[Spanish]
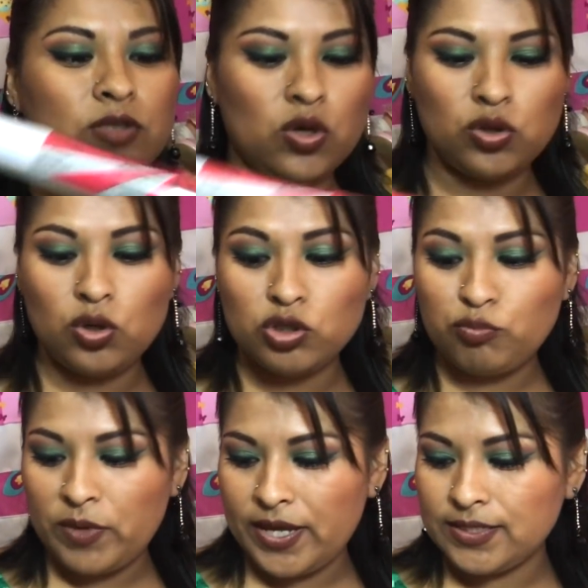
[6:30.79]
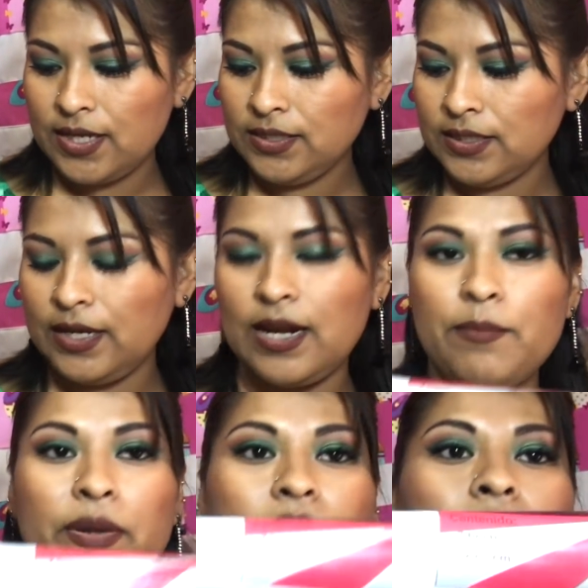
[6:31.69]
Son dos piezas. En
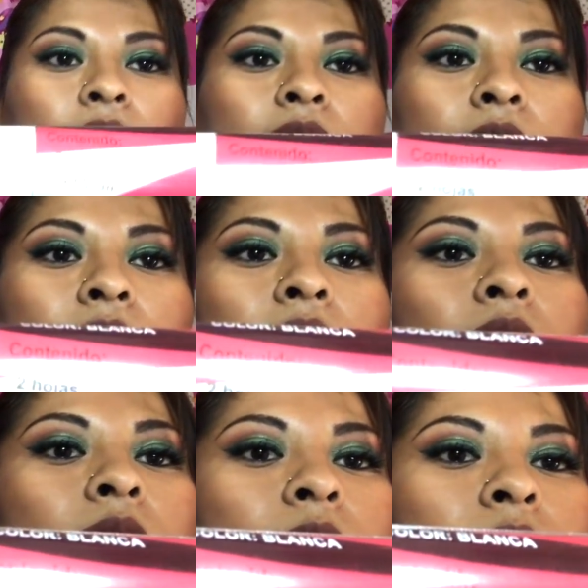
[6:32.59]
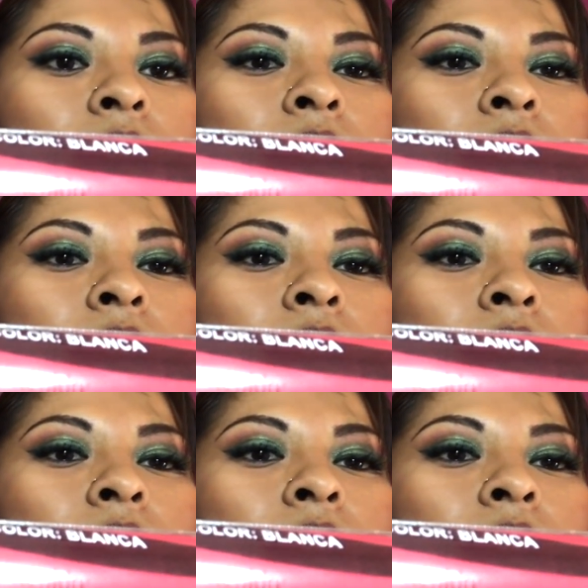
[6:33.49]
la parte de aquí abajo